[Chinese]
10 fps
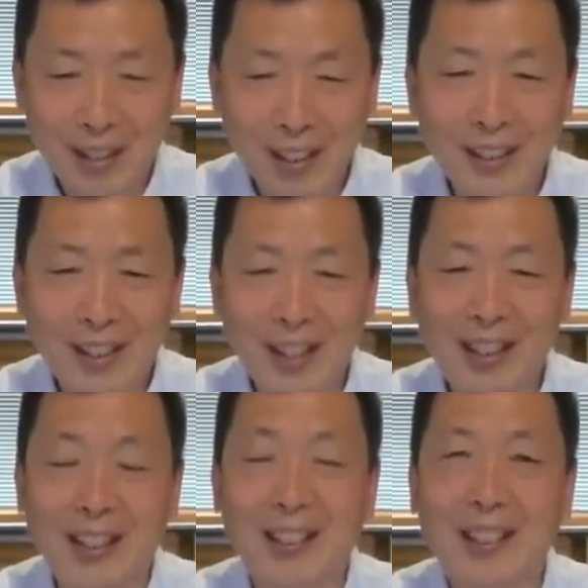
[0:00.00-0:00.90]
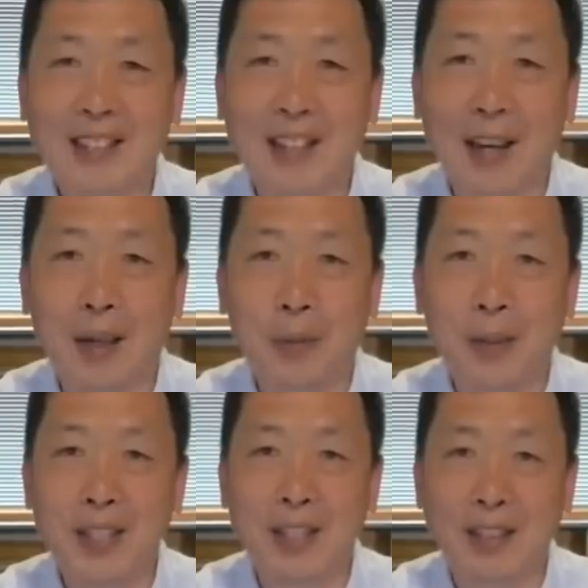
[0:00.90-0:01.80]
今天给大家讲
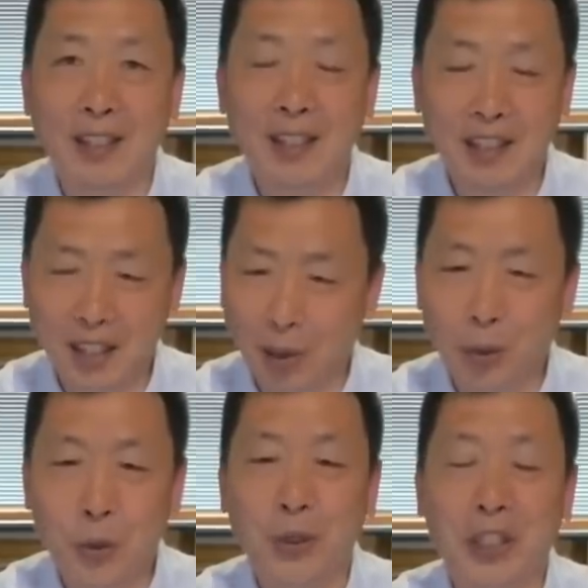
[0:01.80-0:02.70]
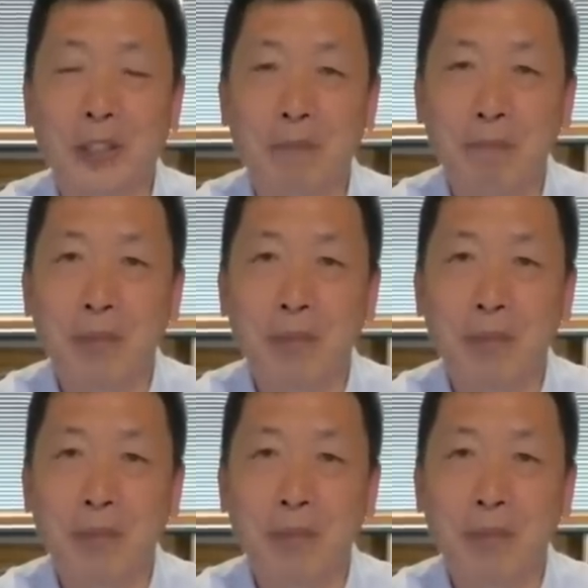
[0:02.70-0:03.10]
我写的一个小故事，